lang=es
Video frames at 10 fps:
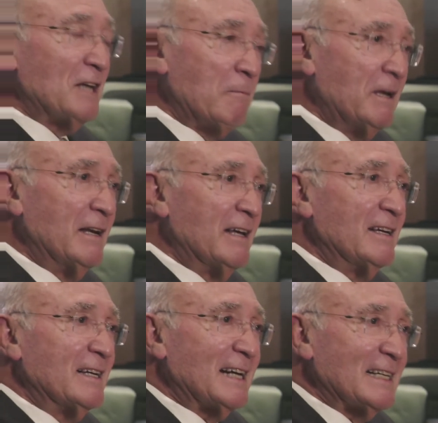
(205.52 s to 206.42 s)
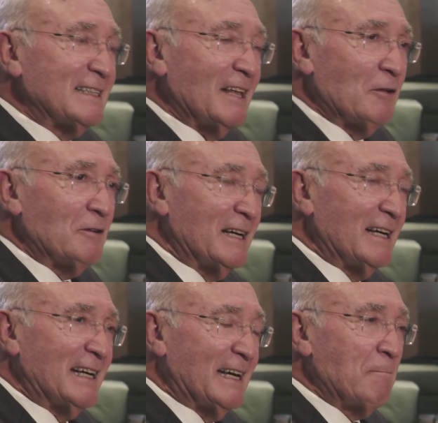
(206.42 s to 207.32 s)
ya vine encantado.
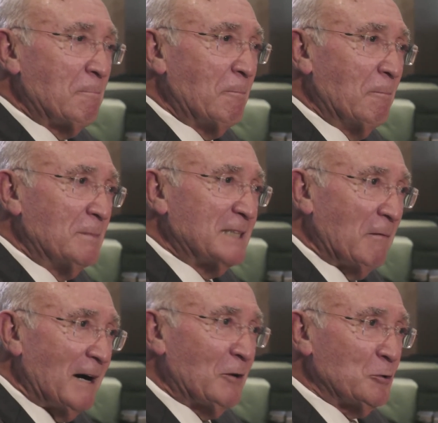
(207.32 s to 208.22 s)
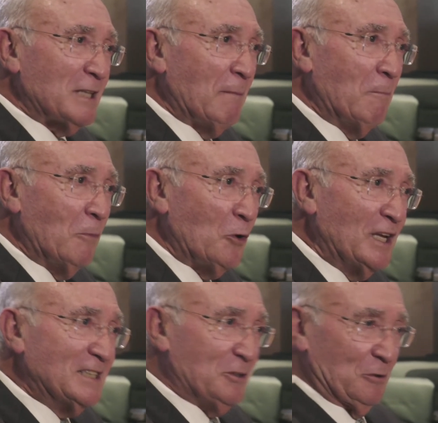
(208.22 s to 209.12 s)
Qué trabajo tan
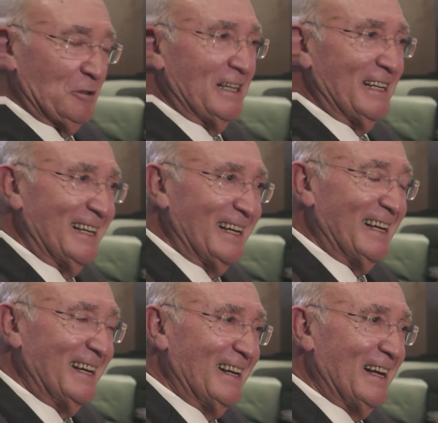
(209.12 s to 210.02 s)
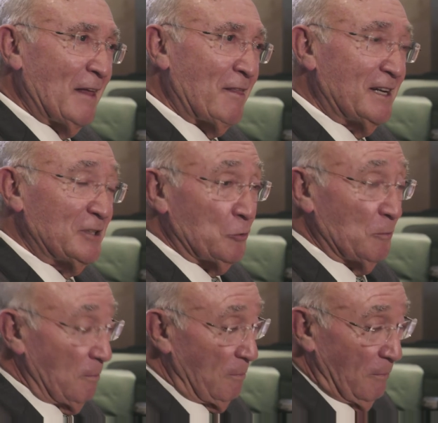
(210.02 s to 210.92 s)
bonito el, hacer eso.
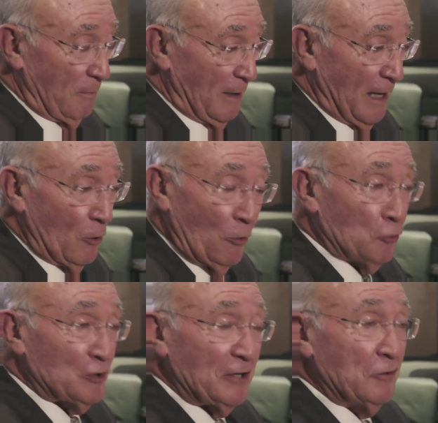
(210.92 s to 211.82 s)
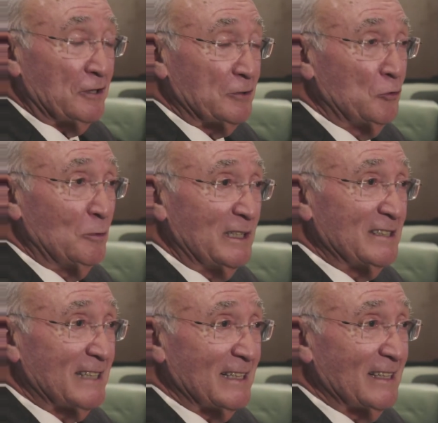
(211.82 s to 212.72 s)
En los dos años que estuve en
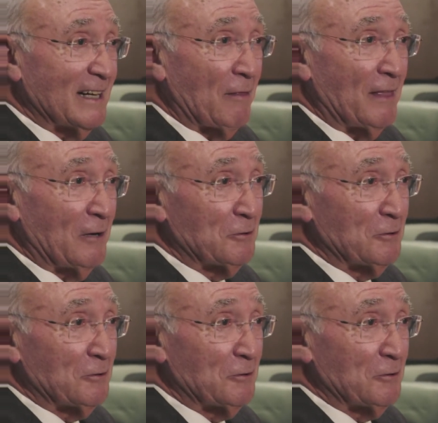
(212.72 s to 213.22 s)
estándar hacía